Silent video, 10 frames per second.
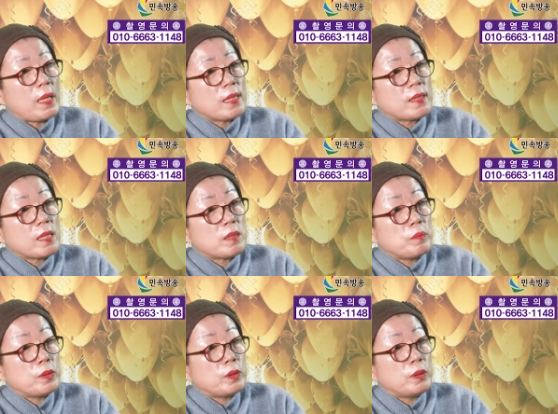많이
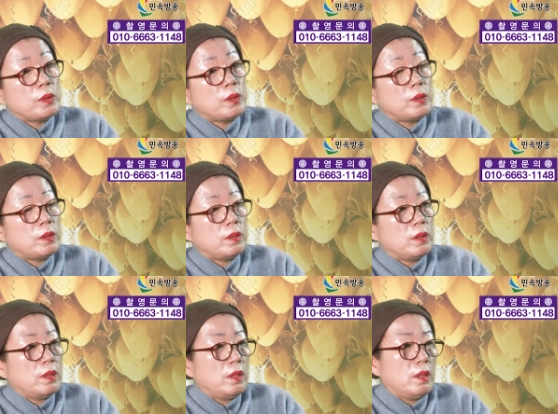쌓으신 분은
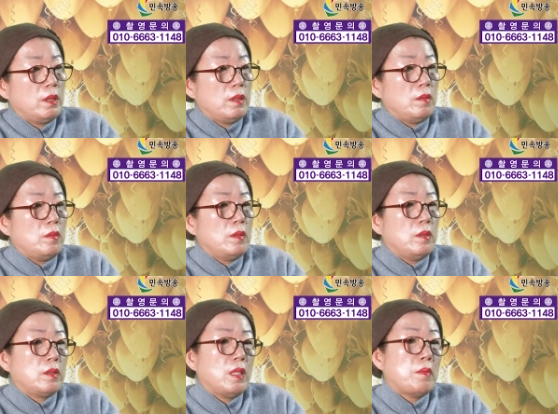
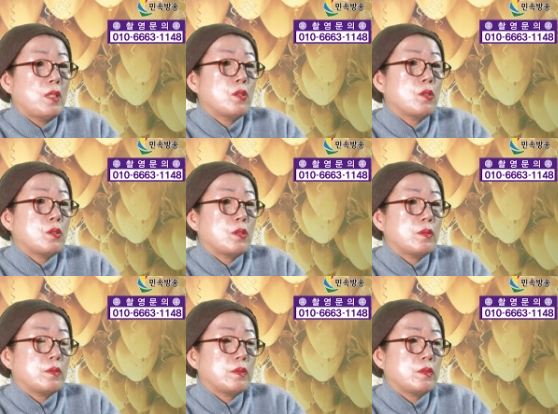어, 그야말로
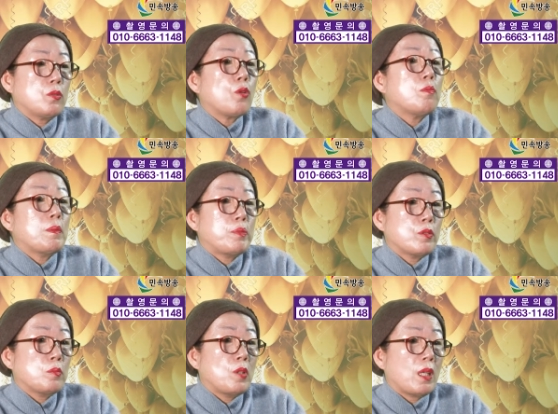조금만
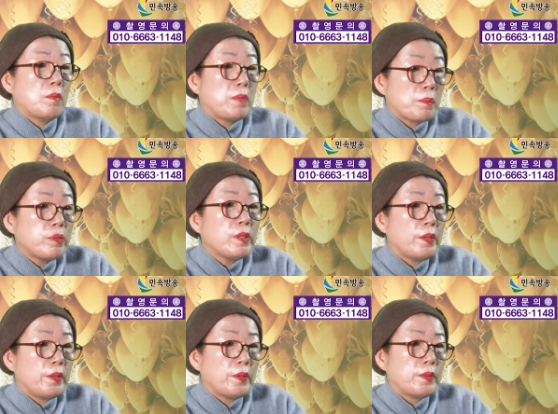풀어도 뭐가 금방
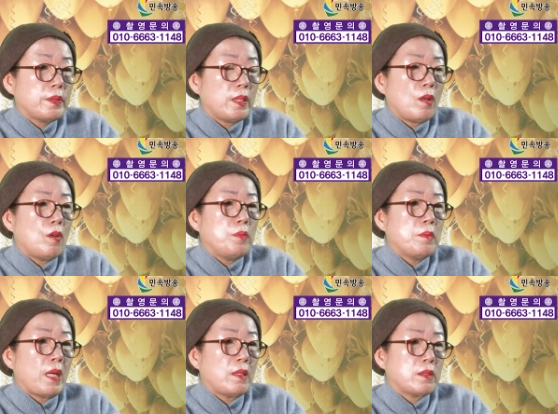풀려요. 근데 업이
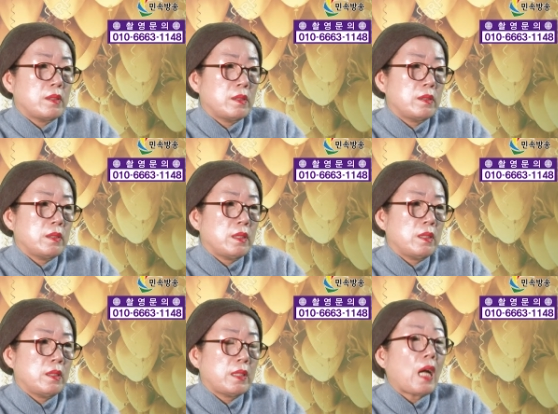많
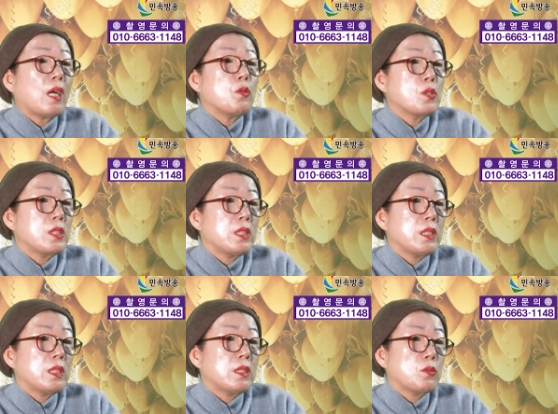이제
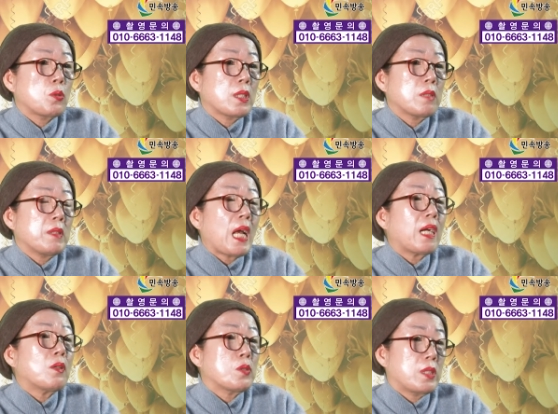닦아놓으시 조상님이
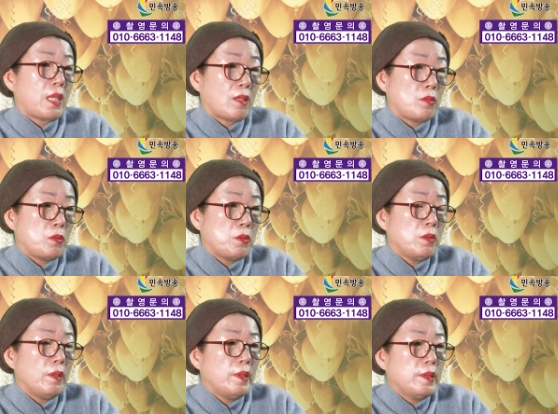닦아놓질
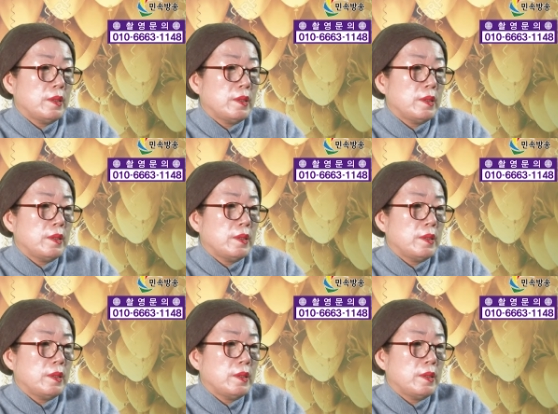않고